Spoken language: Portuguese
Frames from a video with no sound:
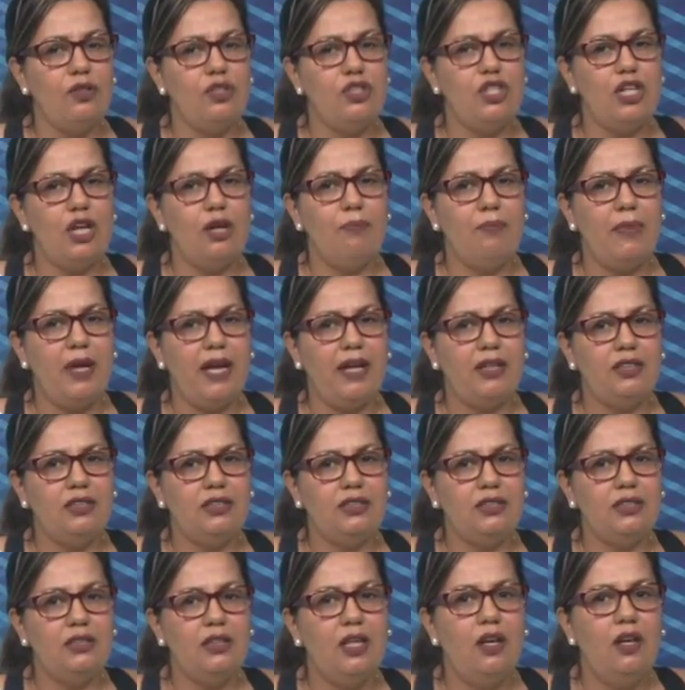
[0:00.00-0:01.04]

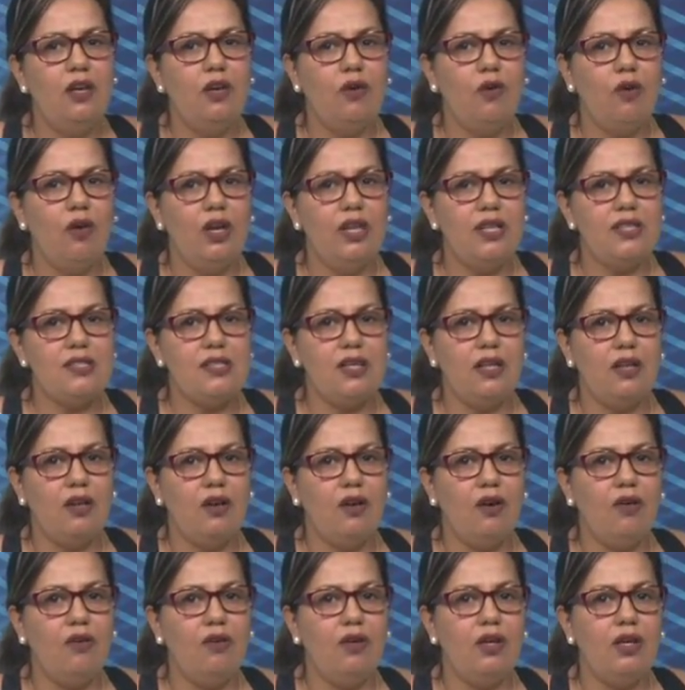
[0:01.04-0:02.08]
diabetes,
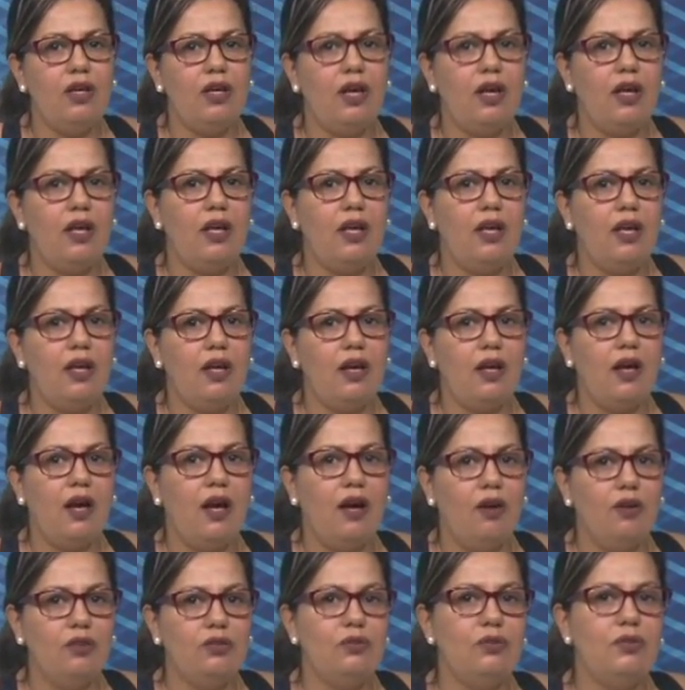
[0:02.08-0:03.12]
colesterol
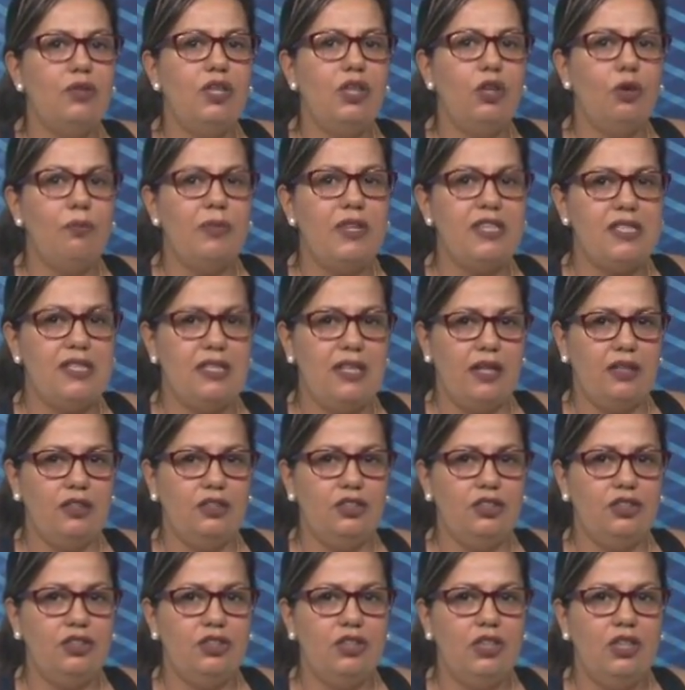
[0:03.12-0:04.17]
alto e
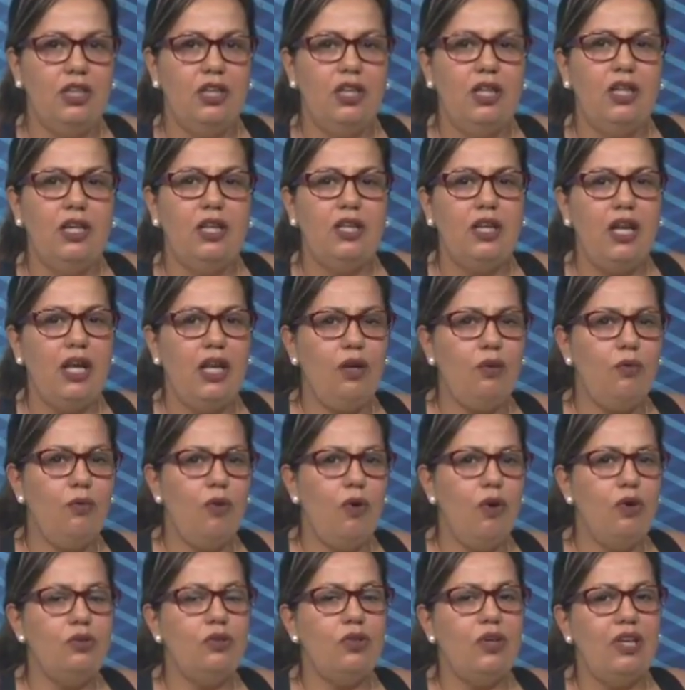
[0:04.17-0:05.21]
obesidade. Nenhum
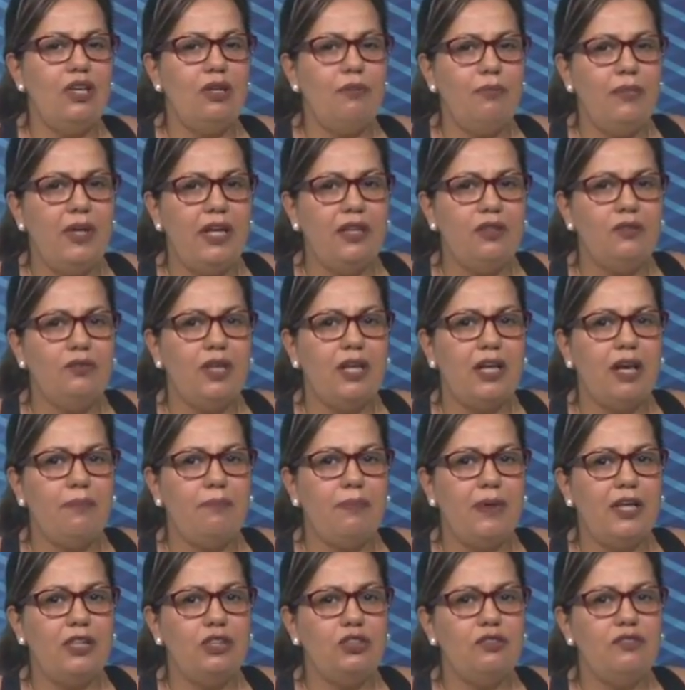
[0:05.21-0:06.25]
outro alimento é
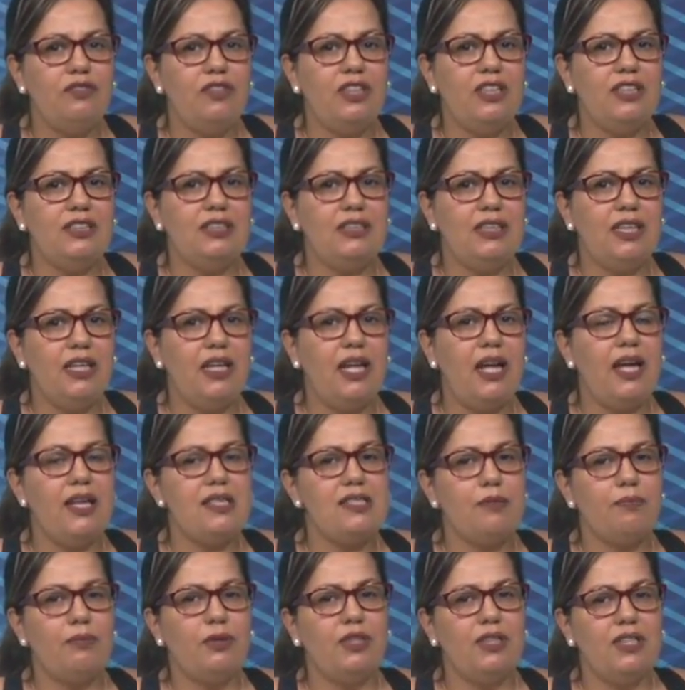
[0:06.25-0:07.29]
capaz de oferecer
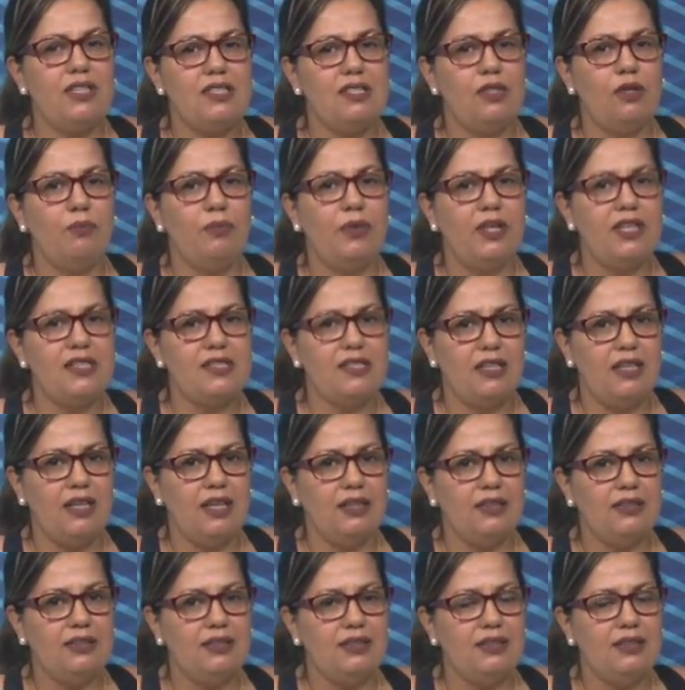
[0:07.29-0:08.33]
essa proteção para as
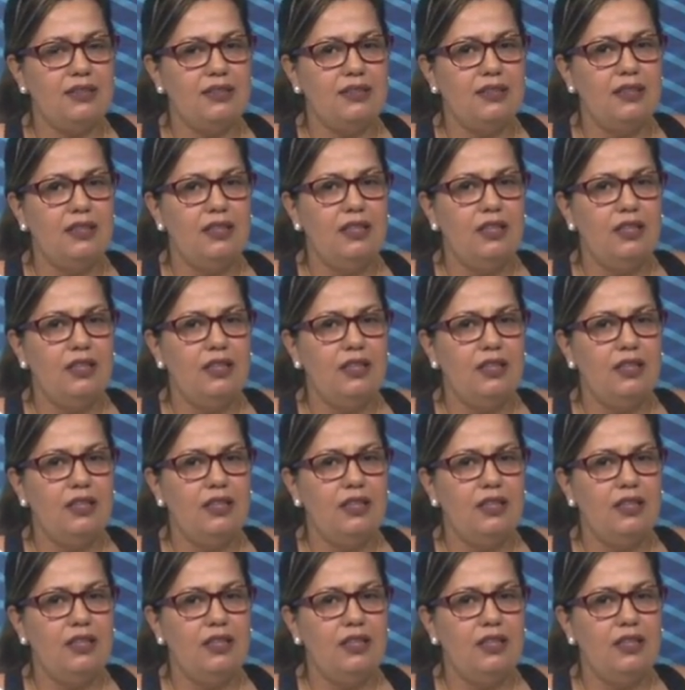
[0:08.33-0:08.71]
crianças.